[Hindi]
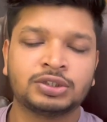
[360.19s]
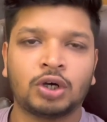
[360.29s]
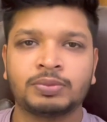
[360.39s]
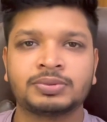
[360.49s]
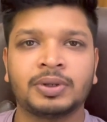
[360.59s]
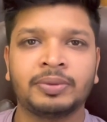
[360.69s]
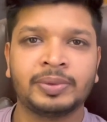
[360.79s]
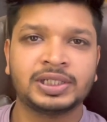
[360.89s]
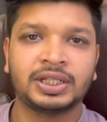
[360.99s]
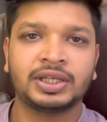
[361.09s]
शॉप्स पर भी
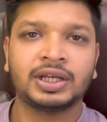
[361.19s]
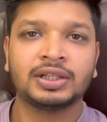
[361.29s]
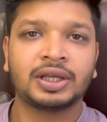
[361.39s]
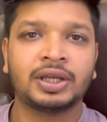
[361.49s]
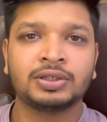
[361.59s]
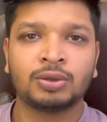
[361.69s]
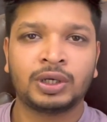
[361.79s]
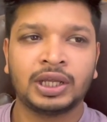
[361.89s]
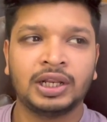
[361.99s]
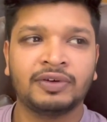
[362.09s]
मिल जाती है यहाँ तक कि जो
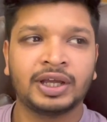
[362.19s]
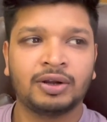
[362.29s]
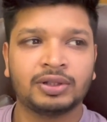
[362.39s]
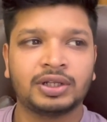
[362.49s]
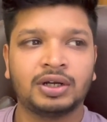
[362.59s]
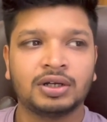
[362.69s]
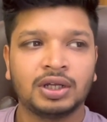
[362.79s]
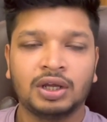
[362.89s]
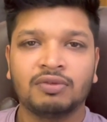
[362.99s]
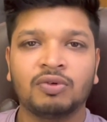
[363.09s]
ठेले वगैरह होते हैं ना
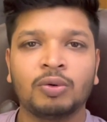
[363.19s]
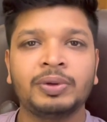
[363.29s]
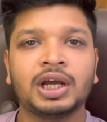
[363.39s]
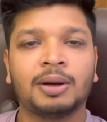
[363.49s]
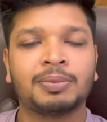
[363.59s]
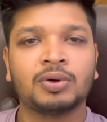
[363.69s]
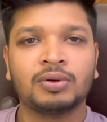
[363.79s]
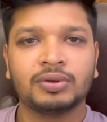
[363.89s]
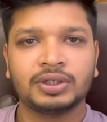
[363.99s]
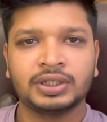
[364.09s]
वो भी आपको
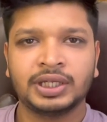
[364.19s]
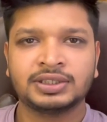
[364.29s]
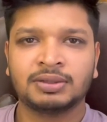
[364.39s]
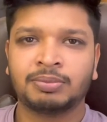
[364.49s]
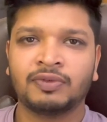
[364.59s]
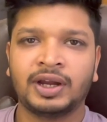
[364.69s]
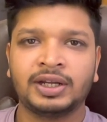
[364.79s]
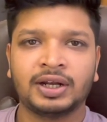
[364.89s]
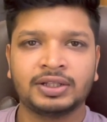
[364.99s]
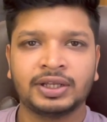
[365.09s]
ये सब प्रोवाइड
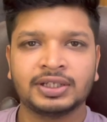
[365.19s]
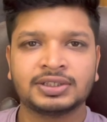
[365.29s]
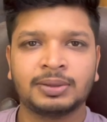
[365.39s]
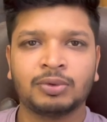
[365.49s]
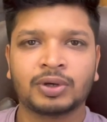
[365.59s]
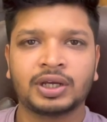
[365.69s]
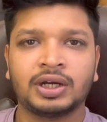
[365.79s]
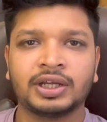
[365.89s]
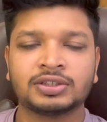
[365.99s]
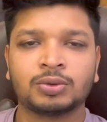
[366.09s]
करा देंगे सेम हो गया
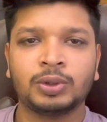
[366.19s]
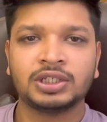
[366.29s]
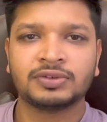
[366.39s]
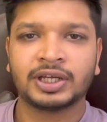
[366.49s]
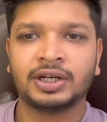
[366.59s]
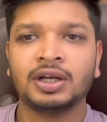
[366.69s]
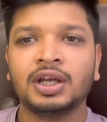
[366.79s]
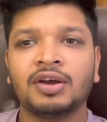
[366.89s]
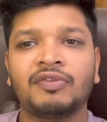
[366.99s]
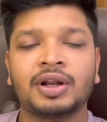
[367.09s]
या स्कूटीज़ वगैरह
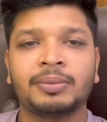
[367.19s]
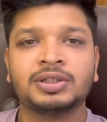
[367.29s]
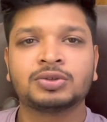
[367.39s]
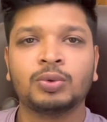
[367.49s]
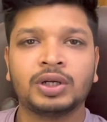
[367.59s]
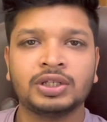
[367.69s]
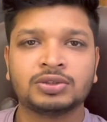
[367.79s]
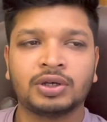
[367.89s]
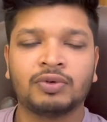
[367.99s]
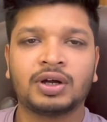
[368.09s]
फिर हमें स्कूटीज़
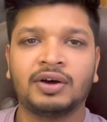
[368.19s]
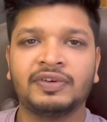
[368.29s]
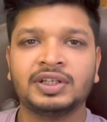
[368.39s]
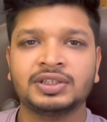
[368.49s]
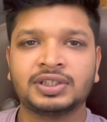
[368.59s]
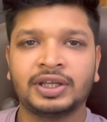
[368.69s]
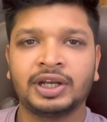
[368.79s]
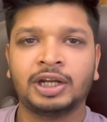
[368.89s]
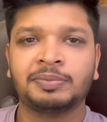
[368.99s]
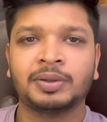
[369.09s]
जो है वो काफ़ी सही
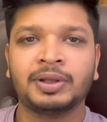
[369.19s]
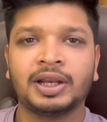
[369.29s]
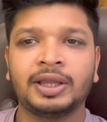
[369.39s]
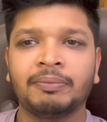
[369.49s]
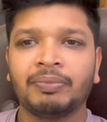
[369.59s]
रेट पर मिल गई